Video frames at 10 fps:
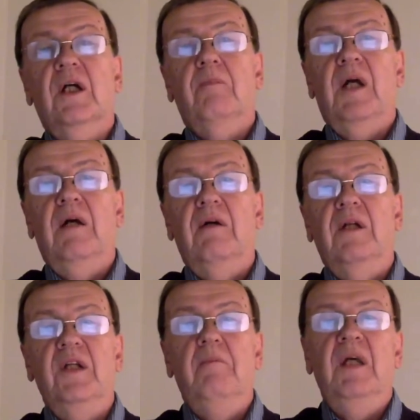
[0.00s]
как правило,
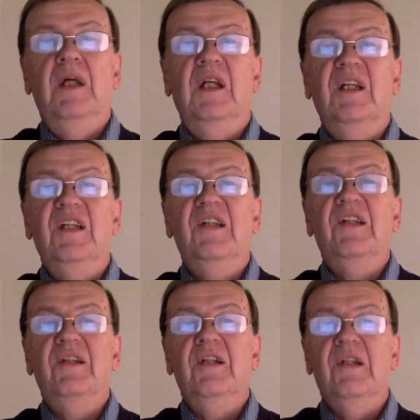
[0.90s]
не менее
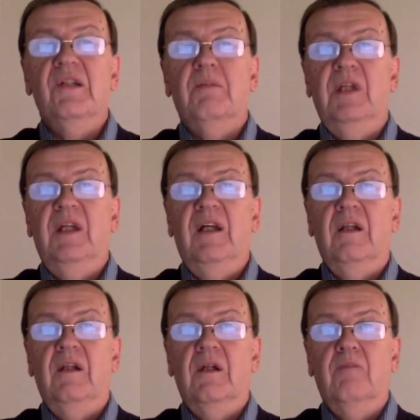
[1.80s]
10
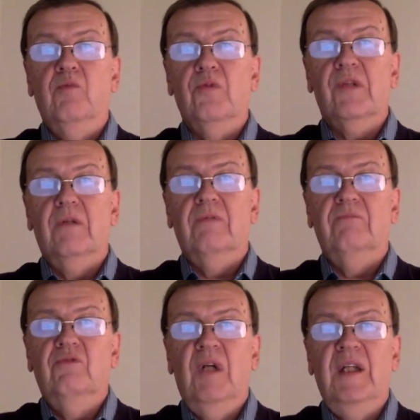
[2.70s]
испытательных пусков.
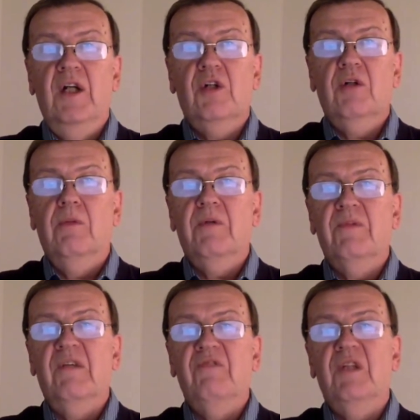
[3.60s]
Ну, а дальше, в общем,
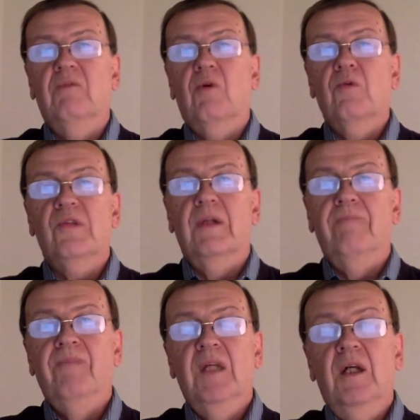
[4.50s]
совсем грустно.
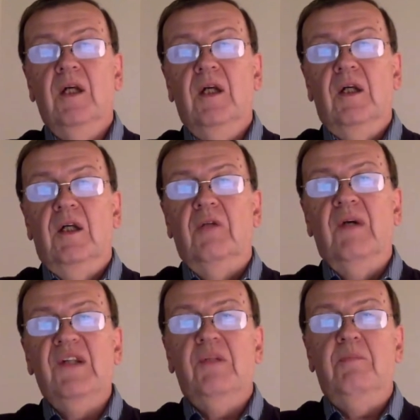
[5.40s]

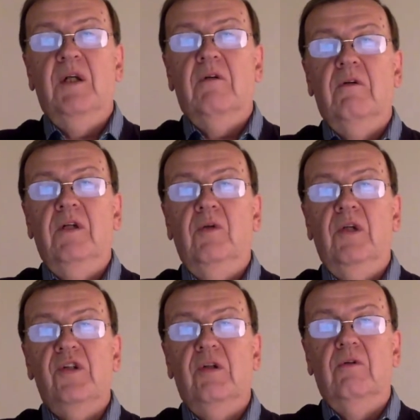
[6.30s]
21
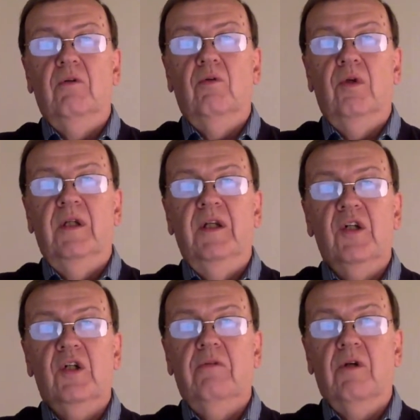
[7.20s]
июня сего года
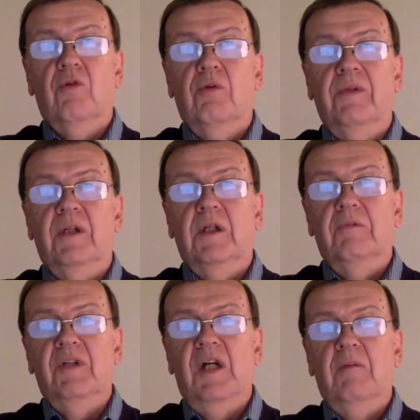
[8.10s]
наш верховный
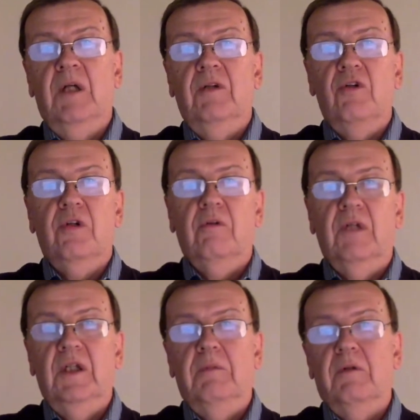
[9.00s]
главнокомандующий
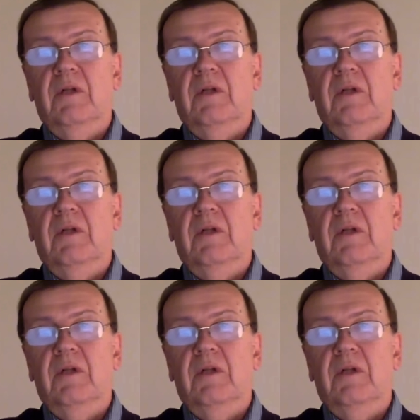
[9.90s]
Владимир